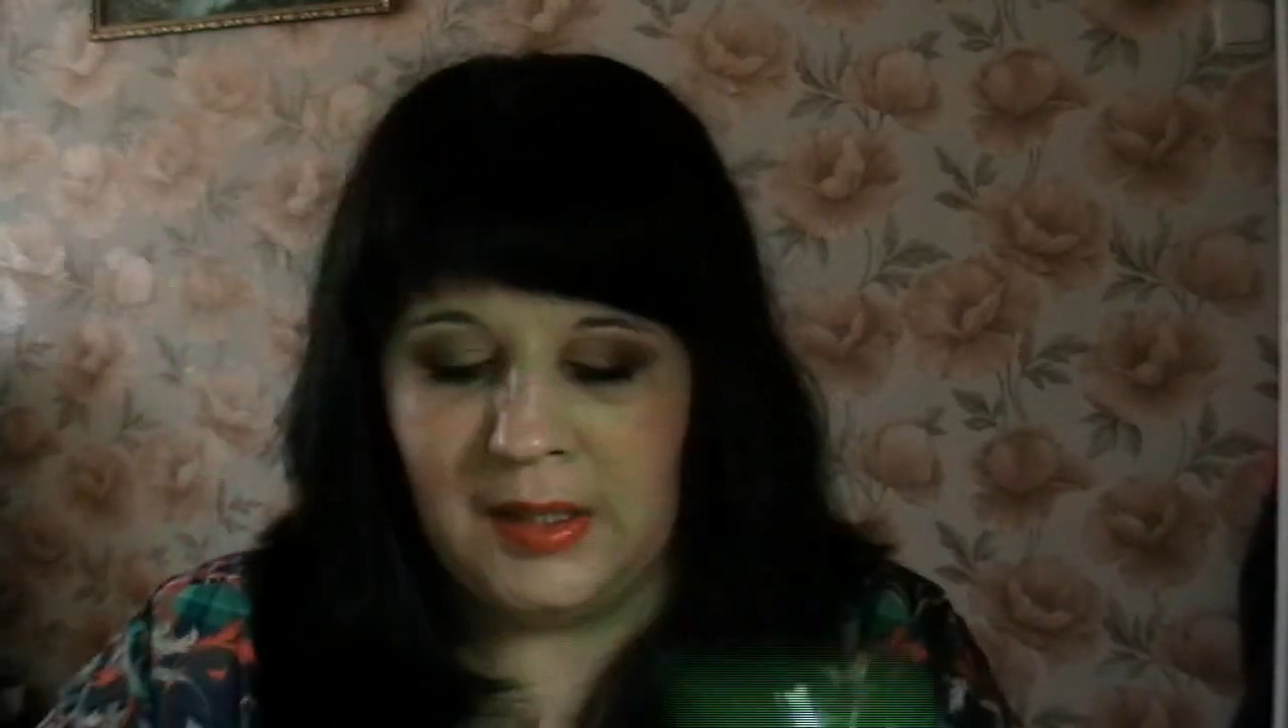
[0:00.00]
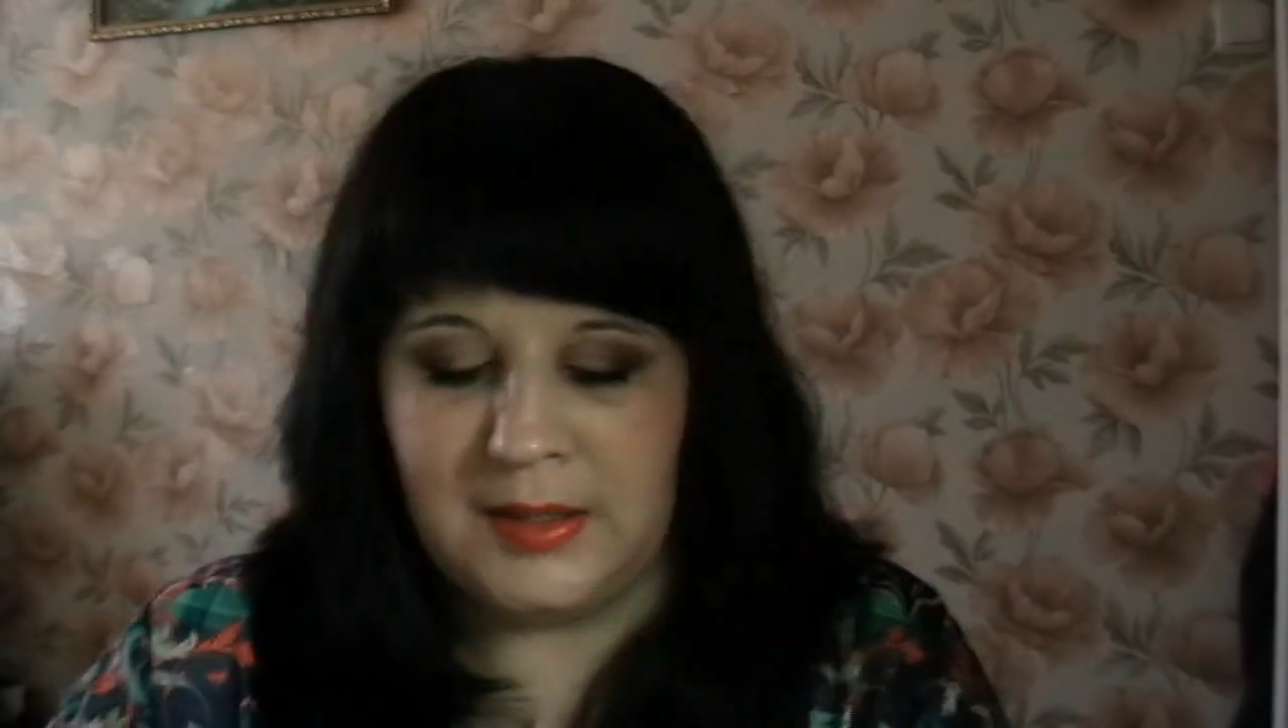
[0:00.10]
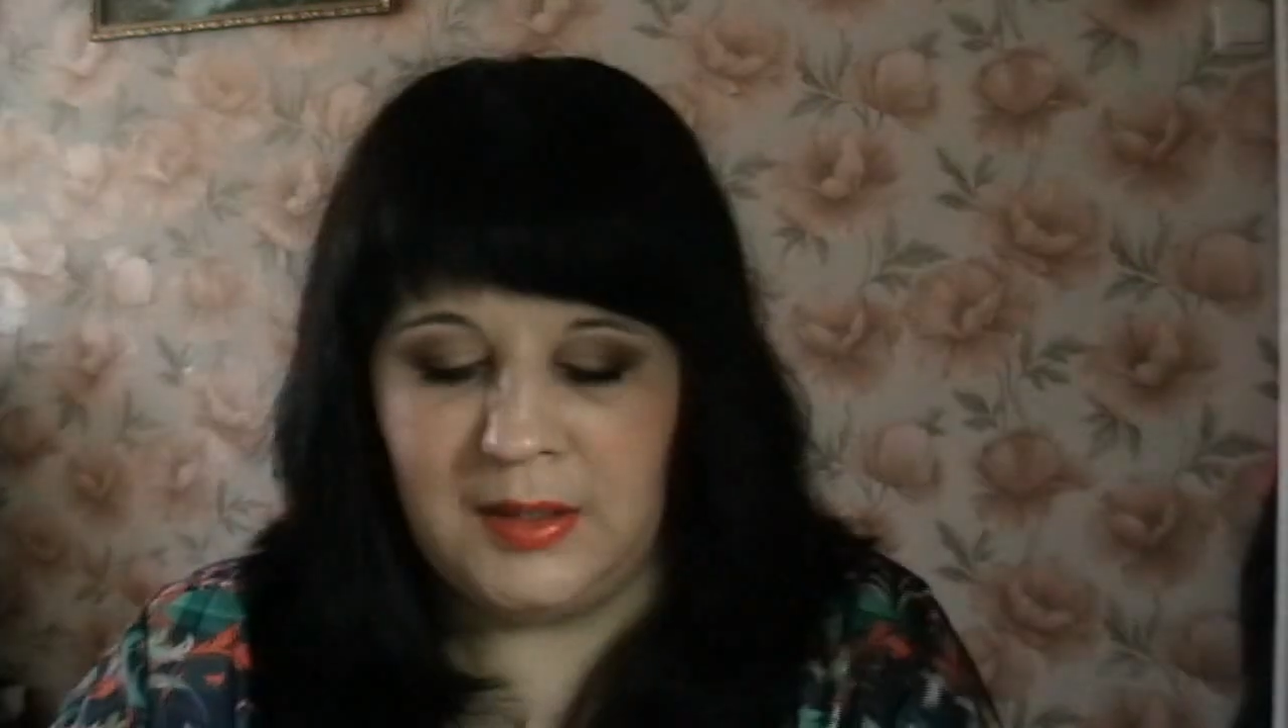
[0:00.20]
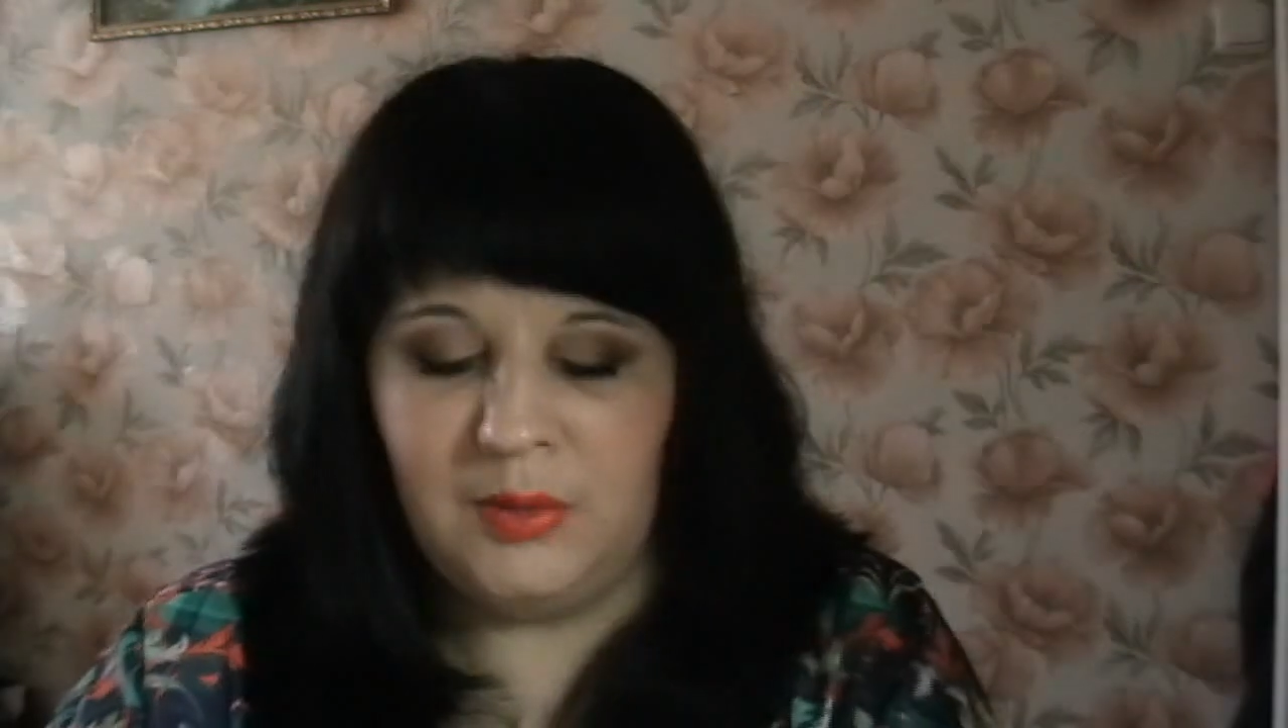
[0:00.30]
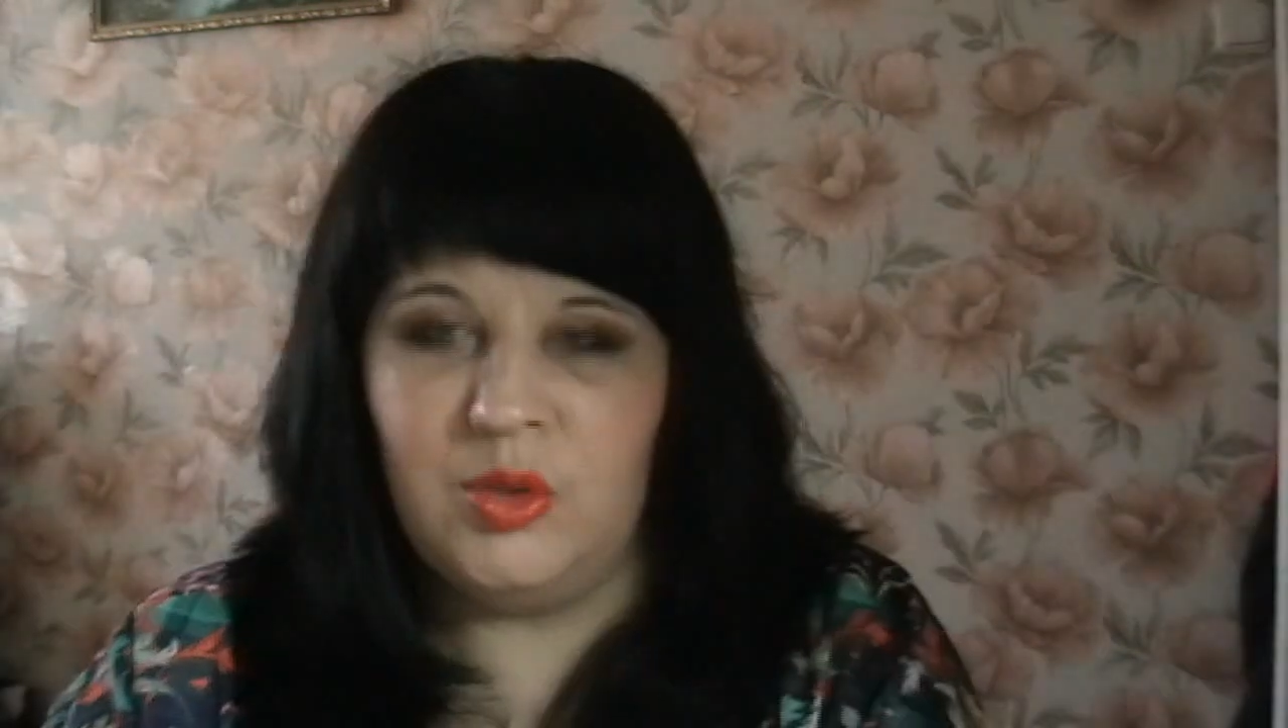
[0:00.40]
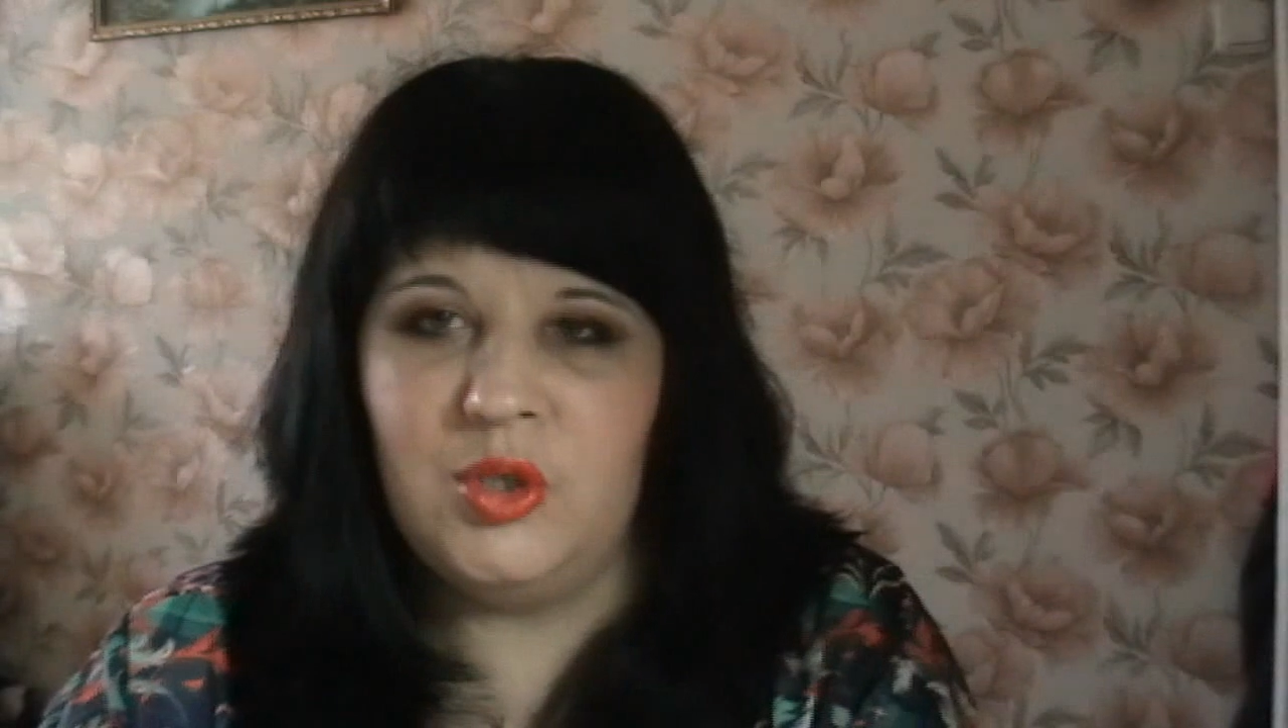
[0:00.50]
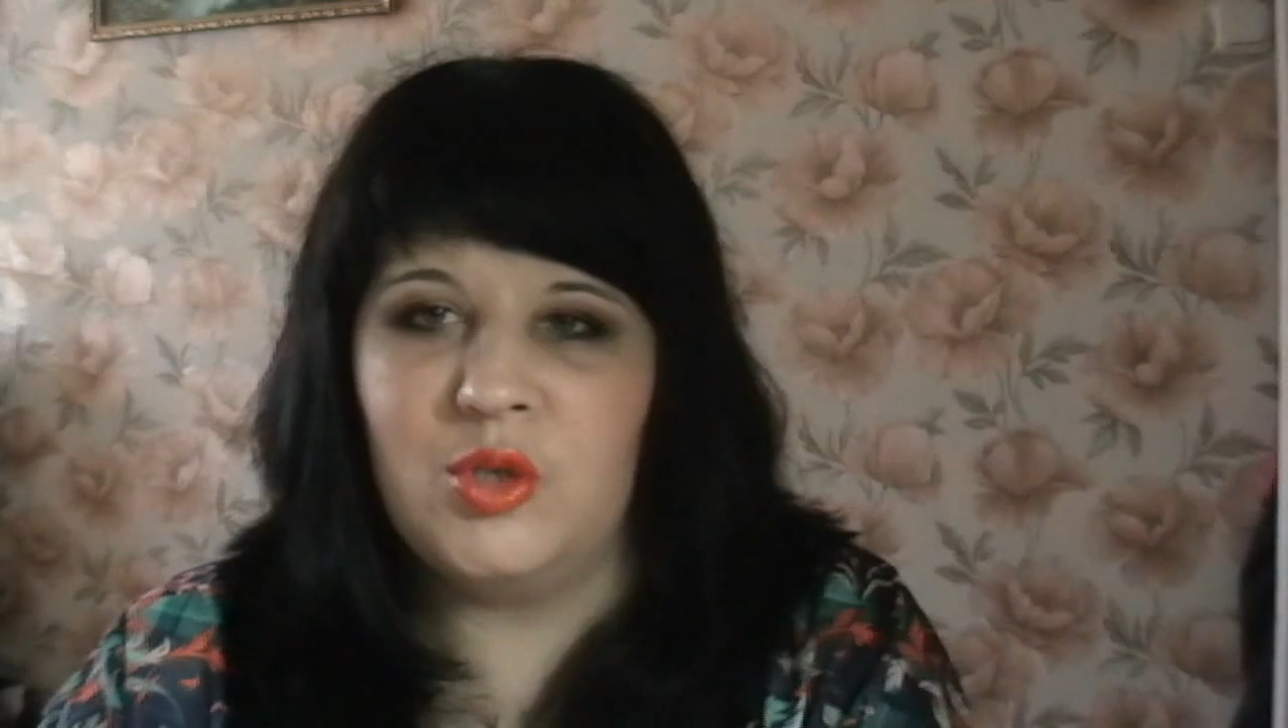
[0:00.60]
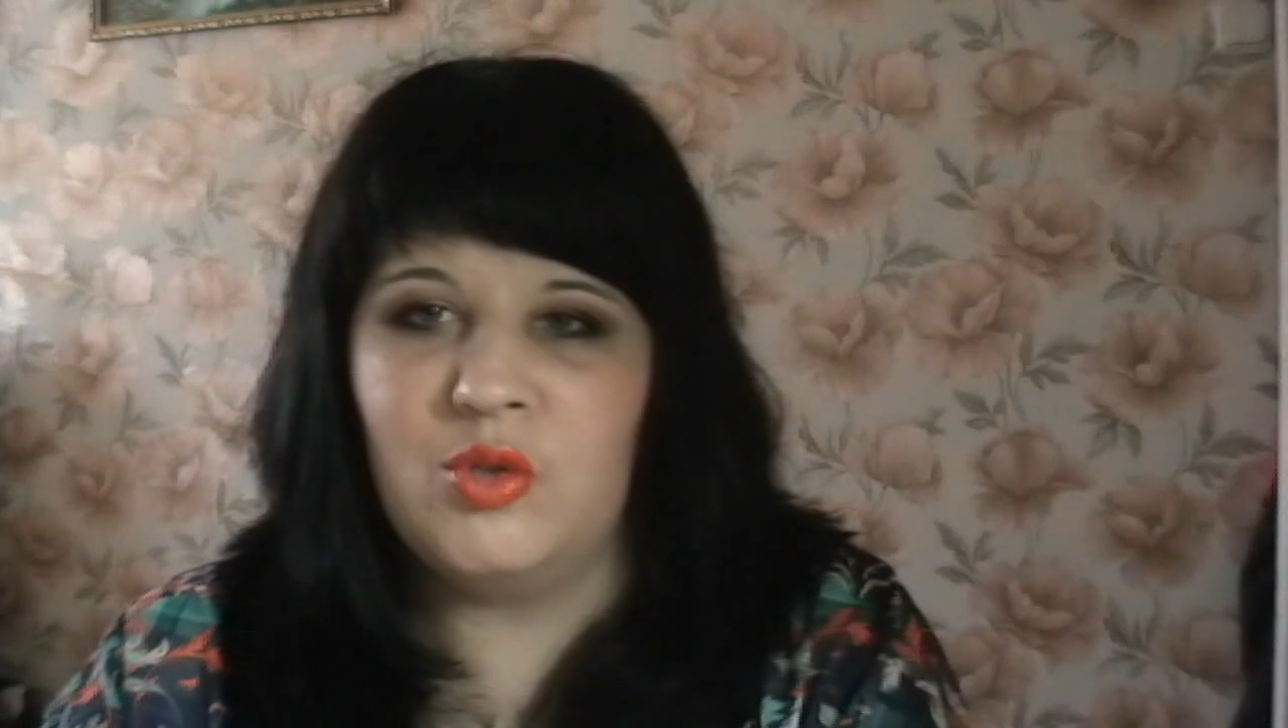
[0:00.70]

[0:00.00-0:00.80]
Следующее,